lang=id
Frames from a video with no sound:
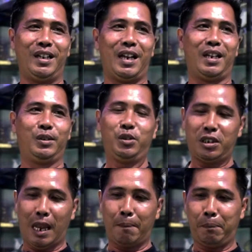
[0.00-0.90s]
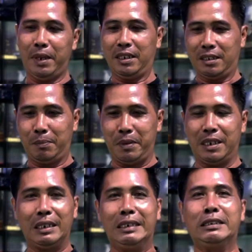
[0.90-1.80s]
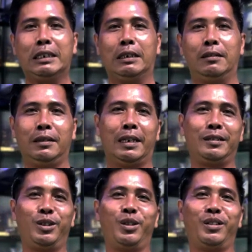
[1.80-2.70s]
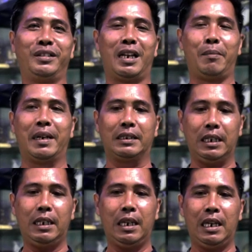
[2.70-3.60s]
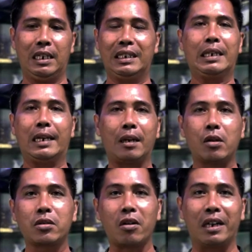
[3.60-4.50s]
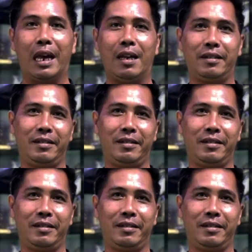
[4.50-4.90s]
nah itu sampai dibikin licin kan gitu loh dalam arti tidak ada kosong ya